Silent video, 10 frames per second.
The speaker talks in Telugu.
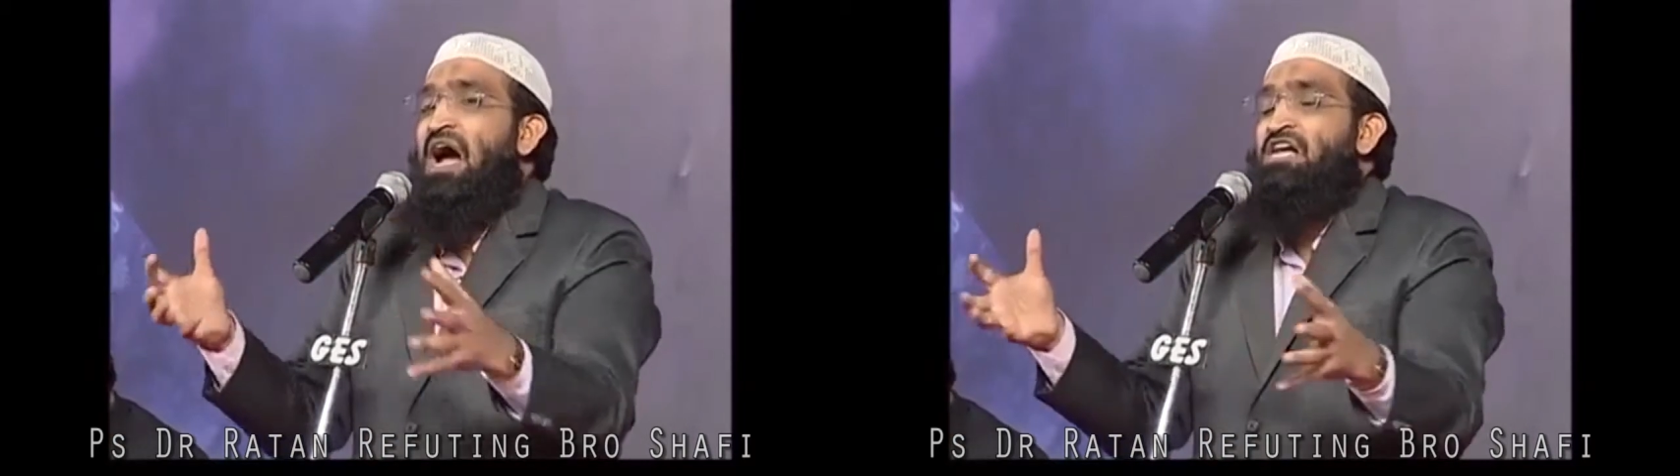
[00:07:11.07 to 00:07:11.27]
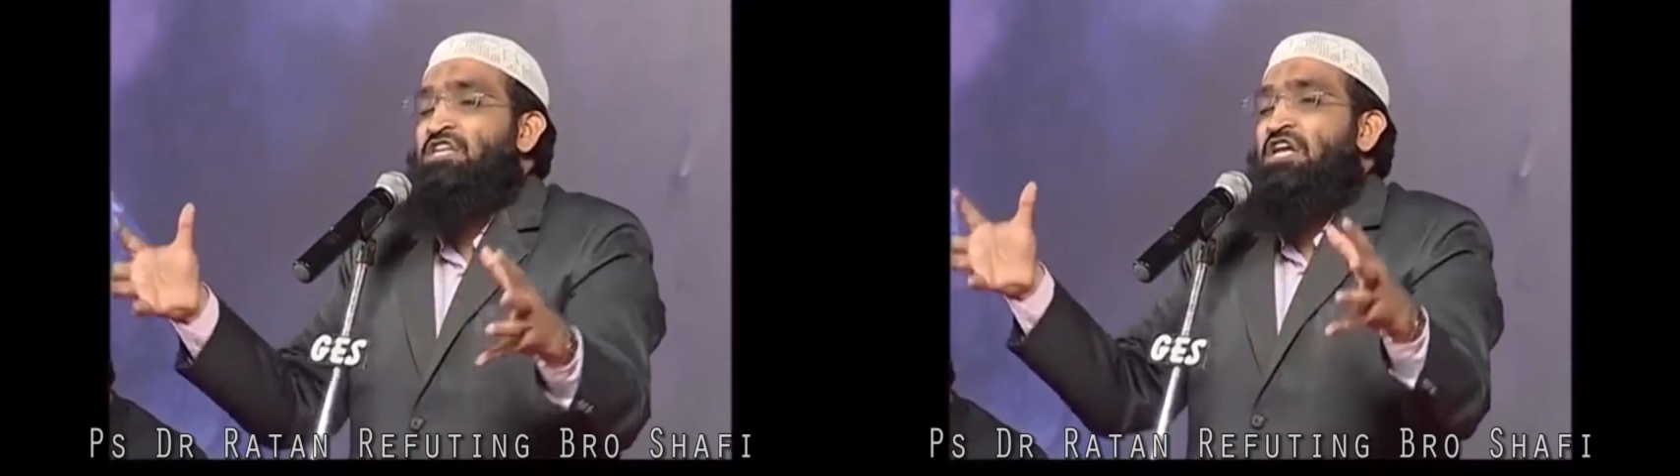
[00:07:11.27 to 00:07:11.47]

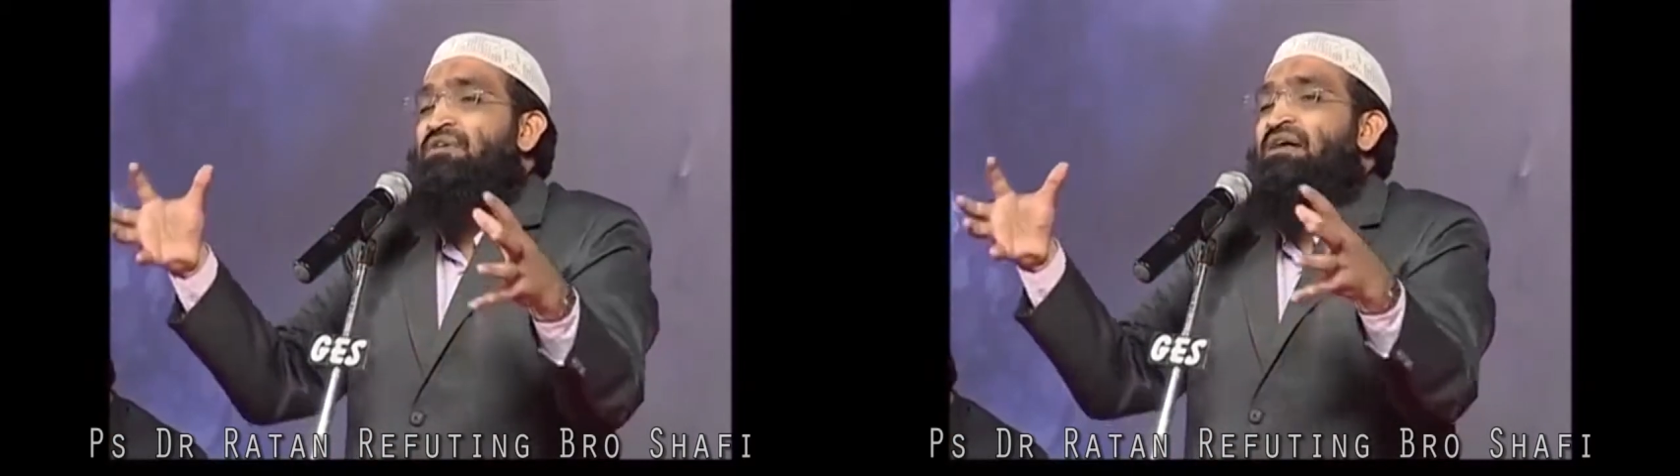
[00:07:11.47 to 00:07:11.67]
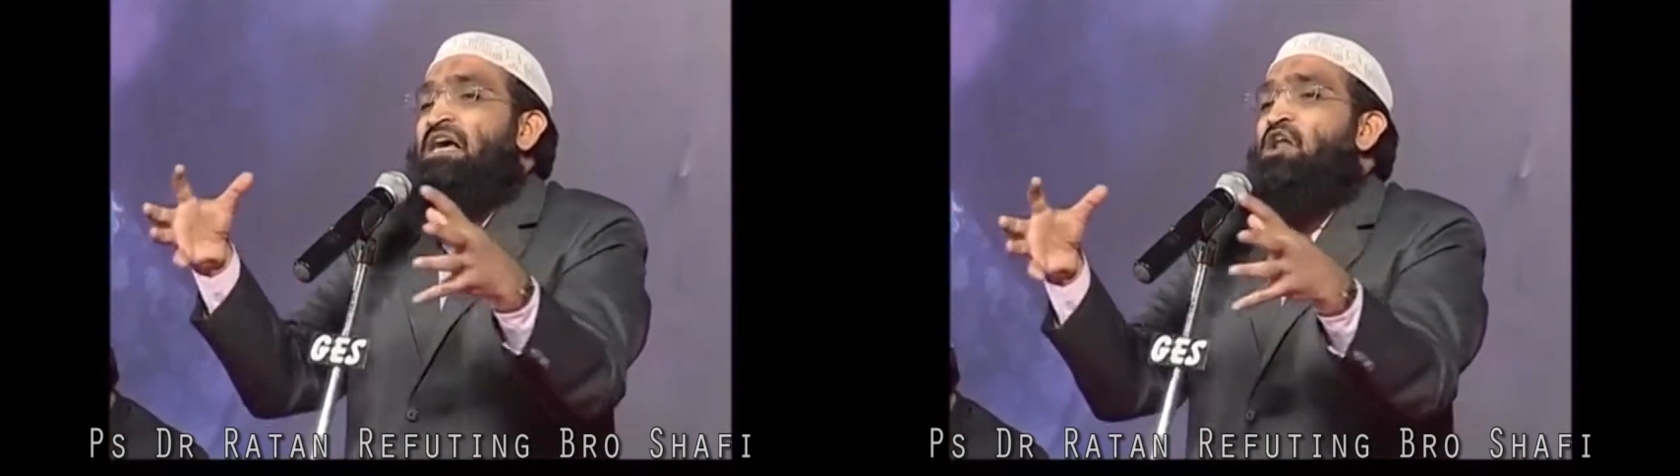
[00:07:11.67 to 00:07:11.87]

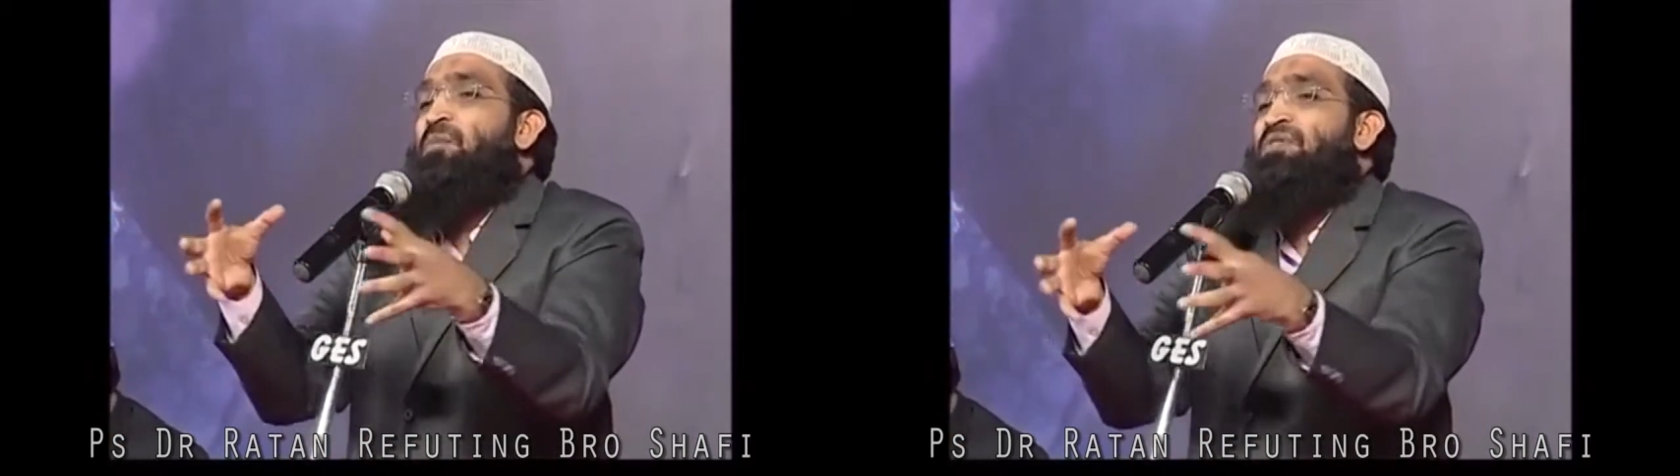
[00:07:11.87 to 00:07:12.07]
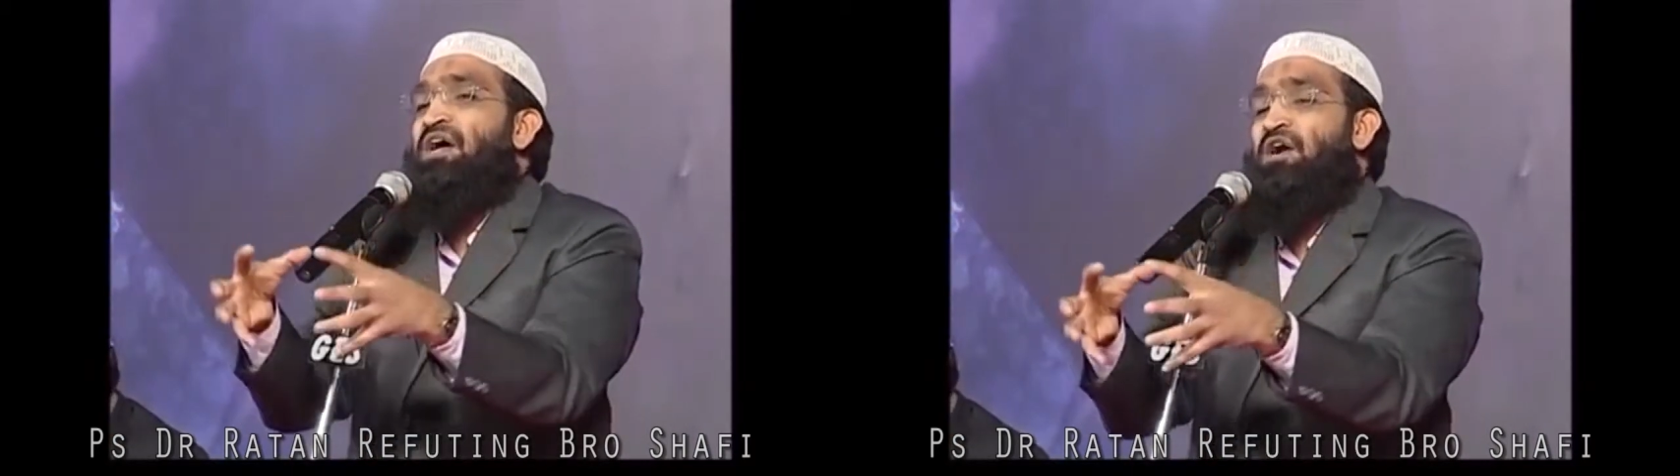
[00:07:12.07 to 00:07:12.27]
ఆశీర్వాదాలు
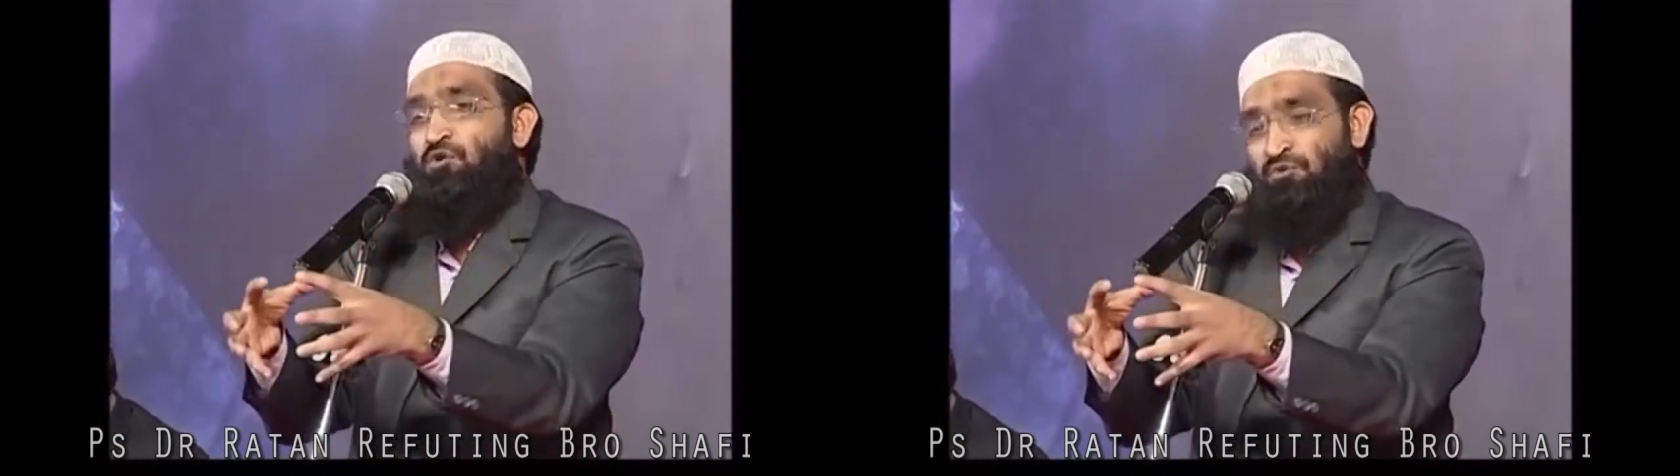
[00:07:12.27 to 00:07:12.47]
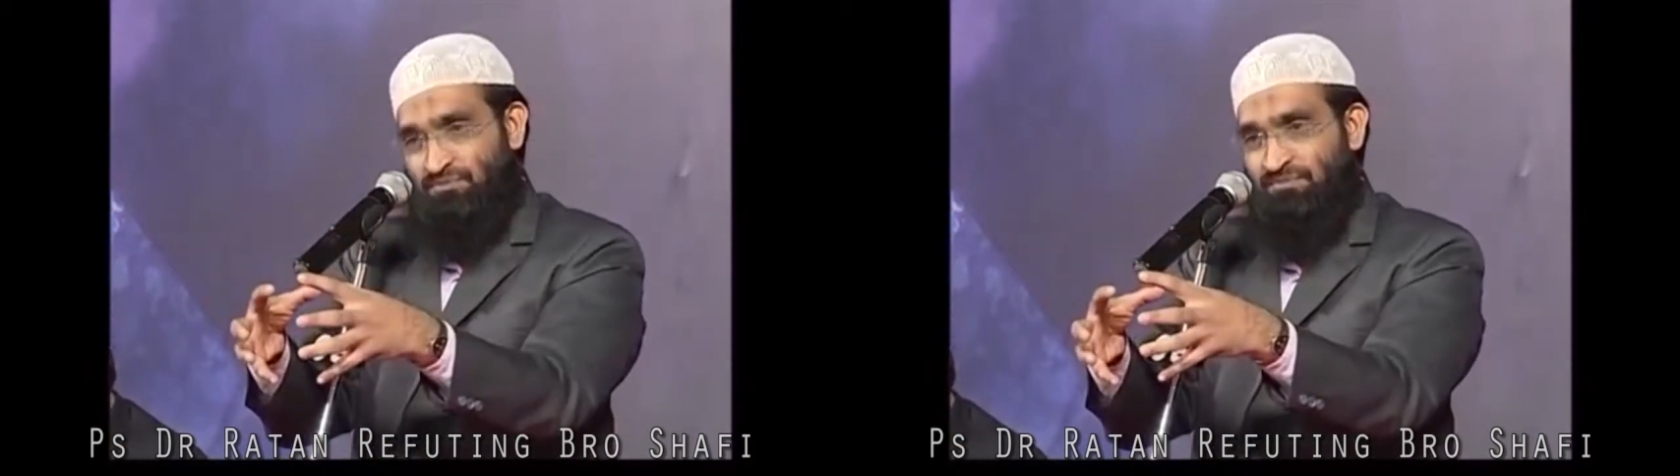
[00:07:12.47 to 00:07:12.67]

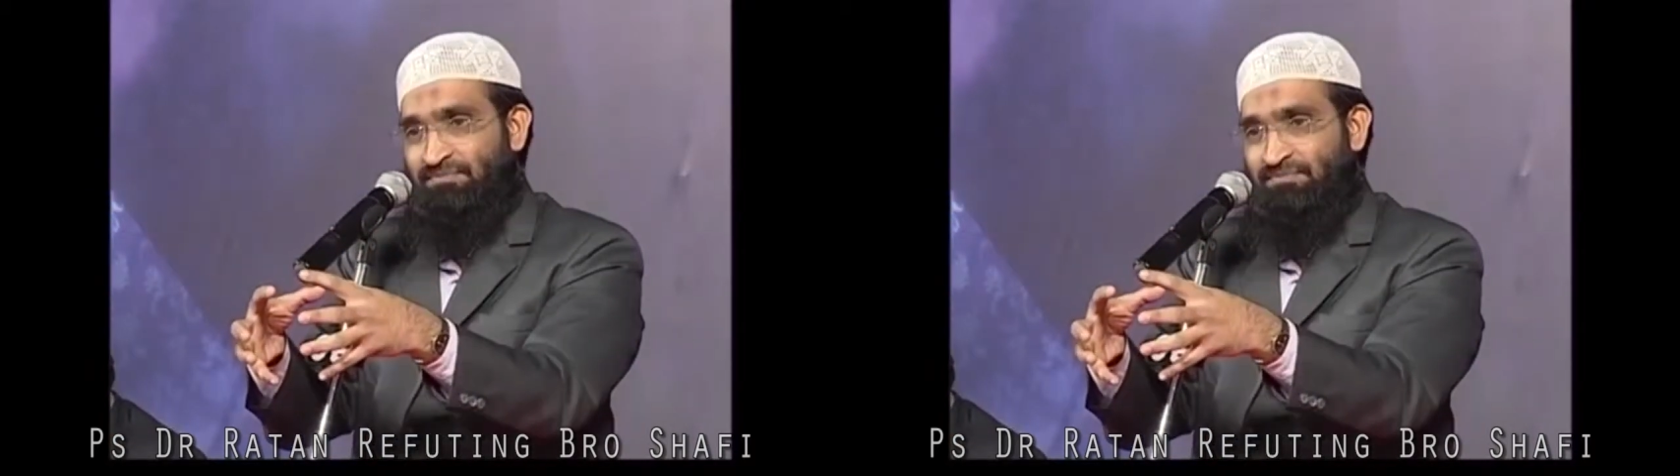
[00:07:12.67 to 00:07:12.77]
పొందాడు